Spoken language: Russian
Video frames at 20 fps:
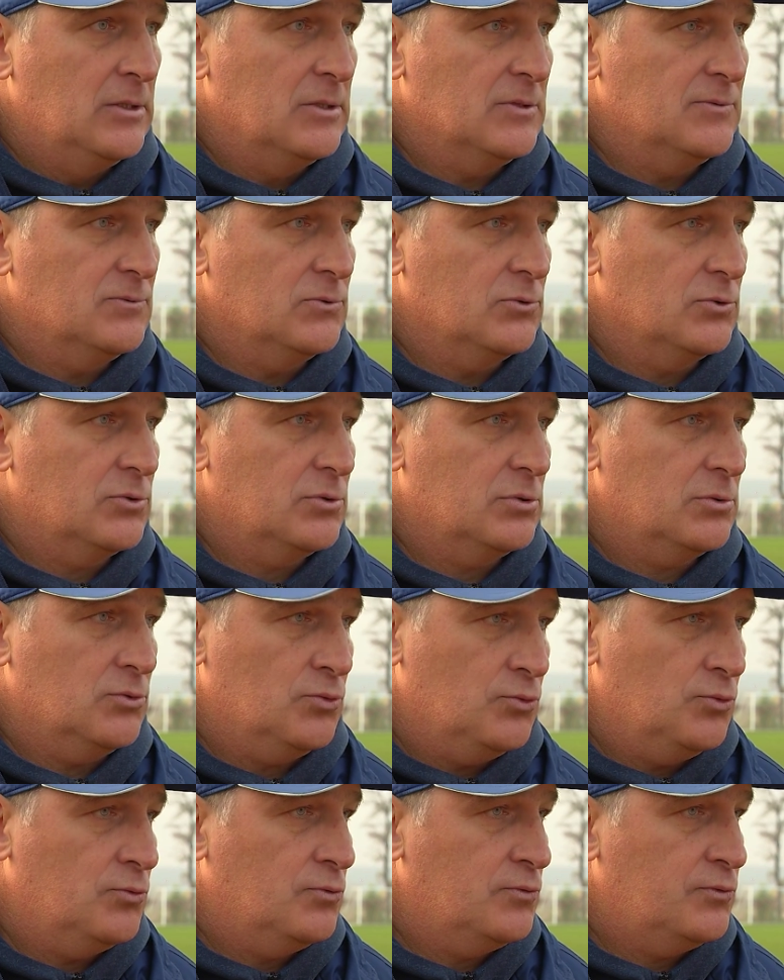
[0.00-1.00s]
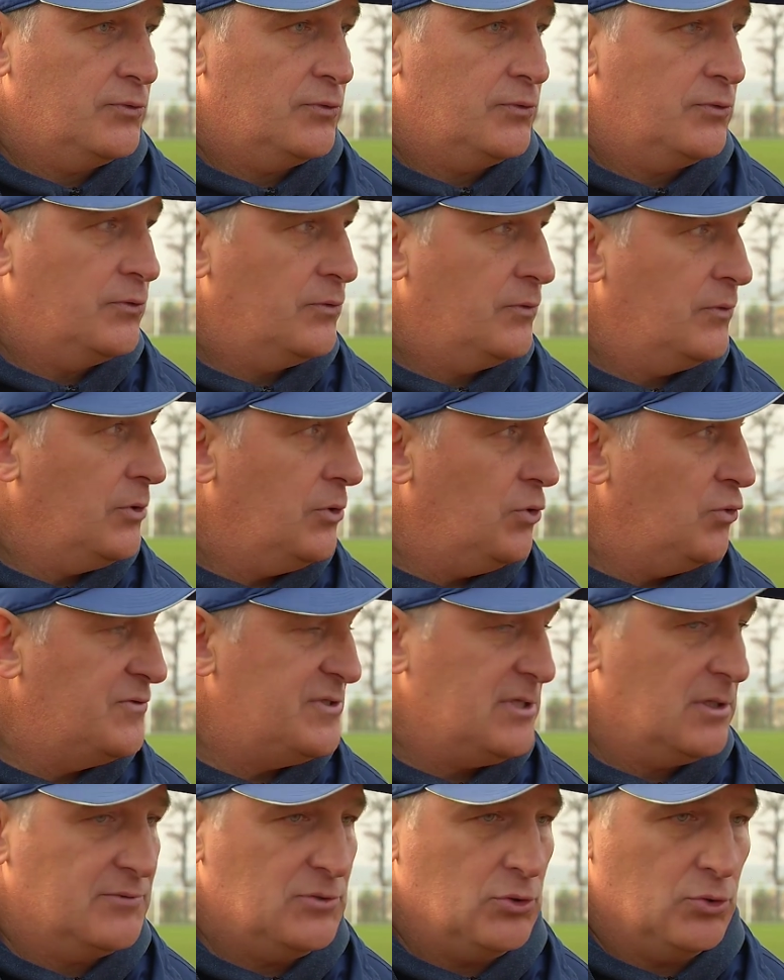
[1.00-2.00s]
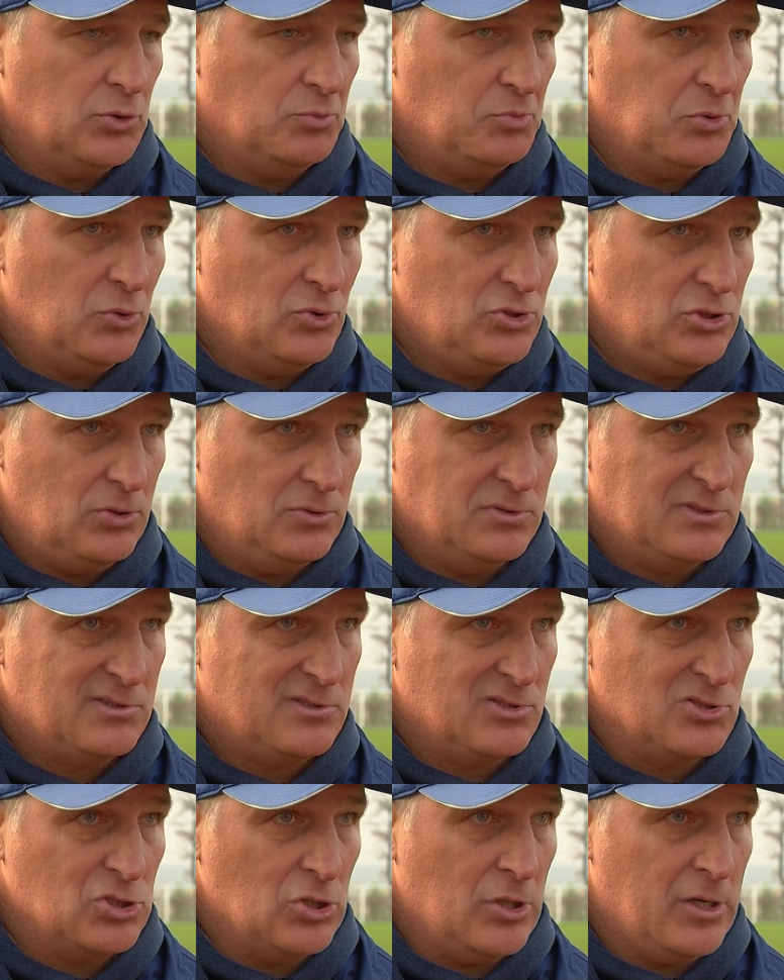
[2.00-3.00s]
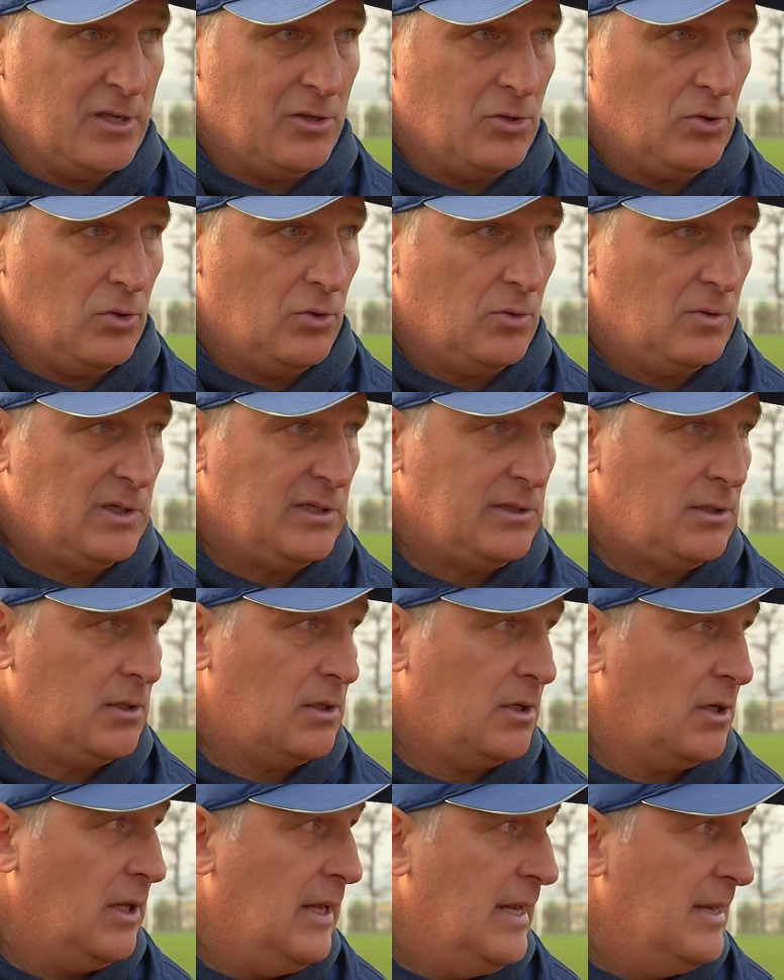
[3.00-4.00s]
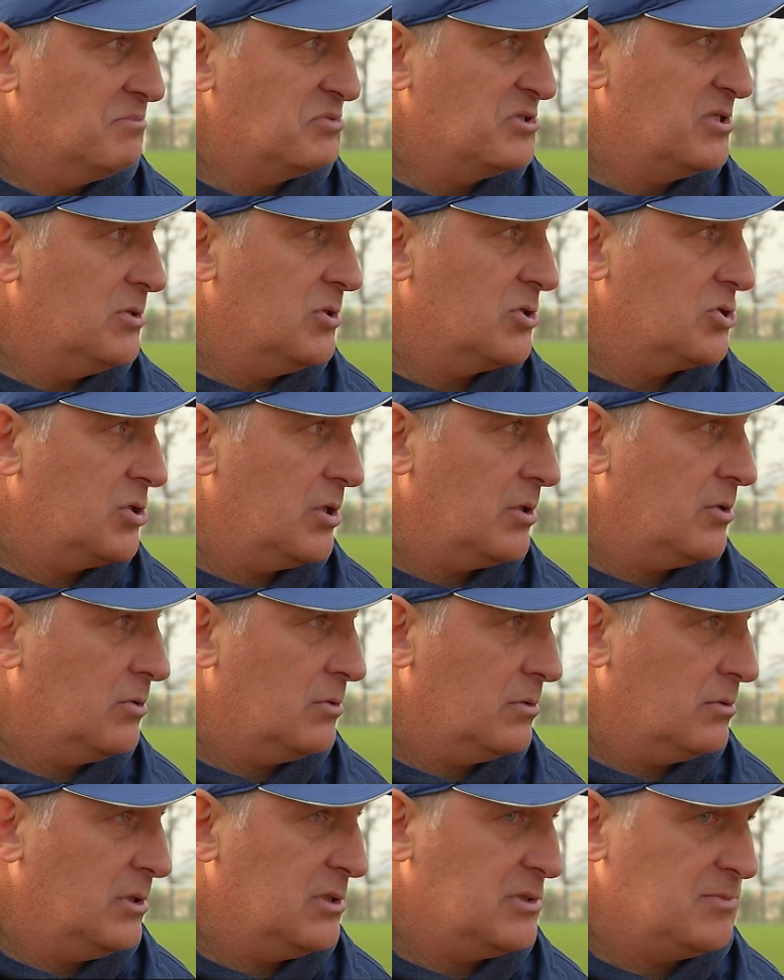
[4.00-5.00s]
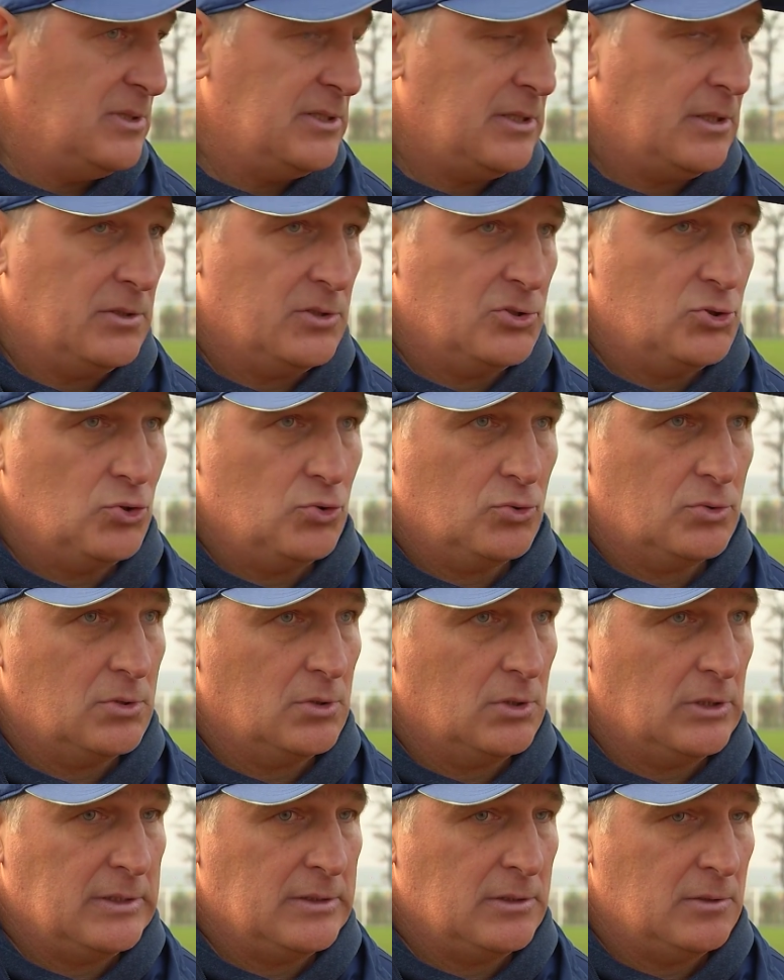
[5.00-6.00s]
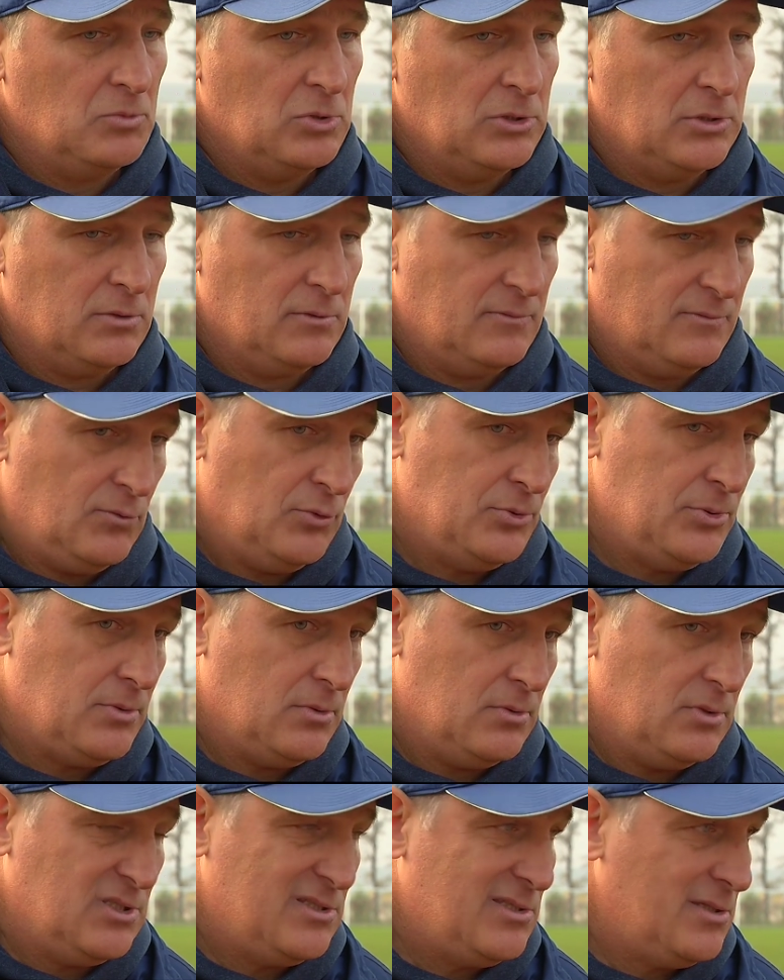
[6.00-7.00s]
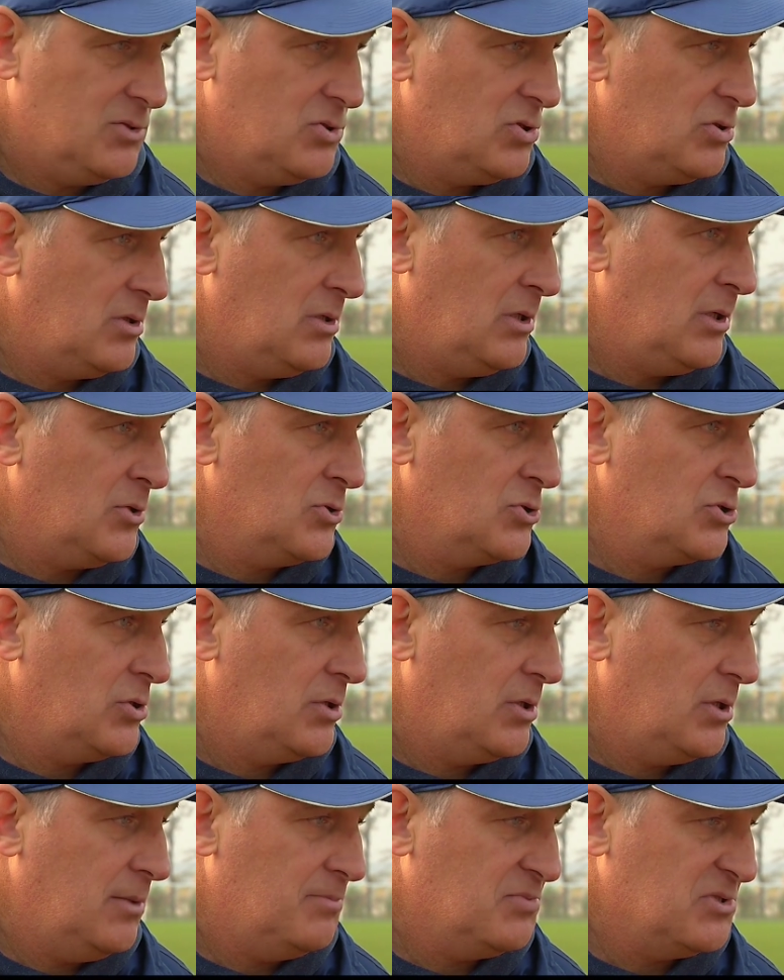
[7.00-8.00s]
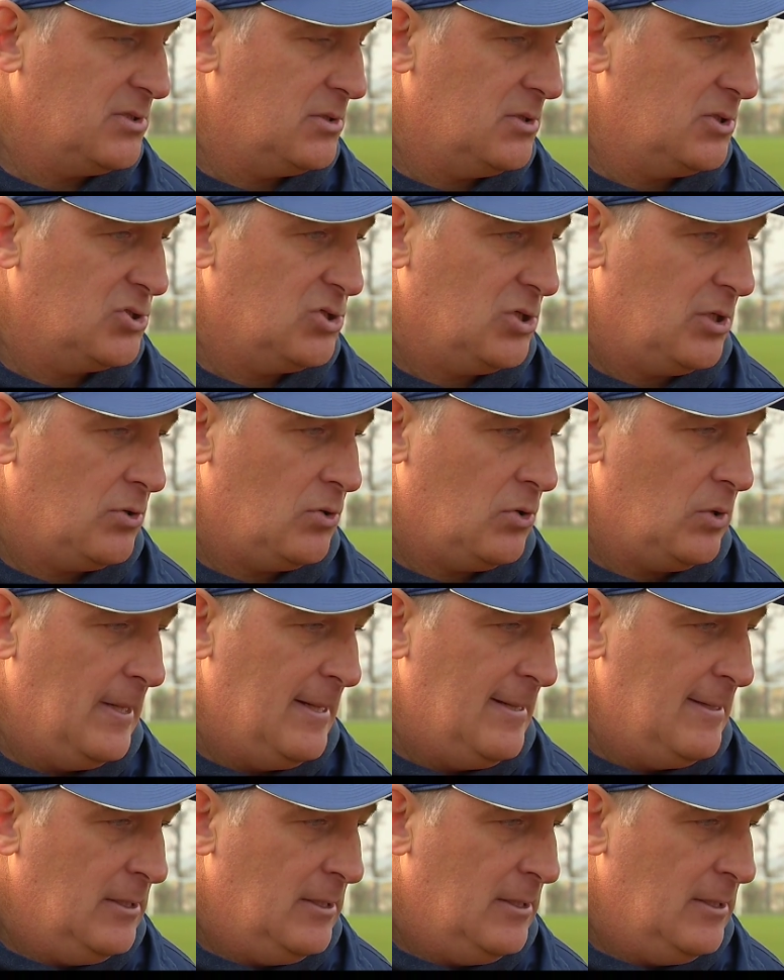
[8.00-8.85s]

Вот. Ну, не у всех все это получилось, к сожалению. Хотя по содержанию, несмотря на счет, то игра-то была, в общем-то, достаточно хорошая и по содержанию.